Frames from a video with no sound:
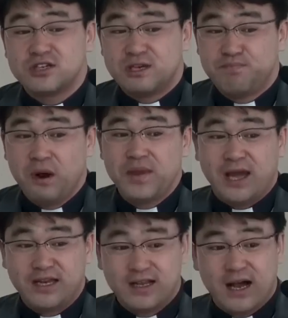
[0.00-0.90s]
기법이
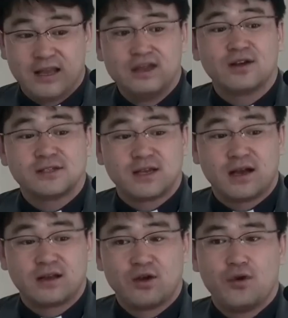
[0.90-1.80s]
아닐까 이렇게 생각하는 거예요.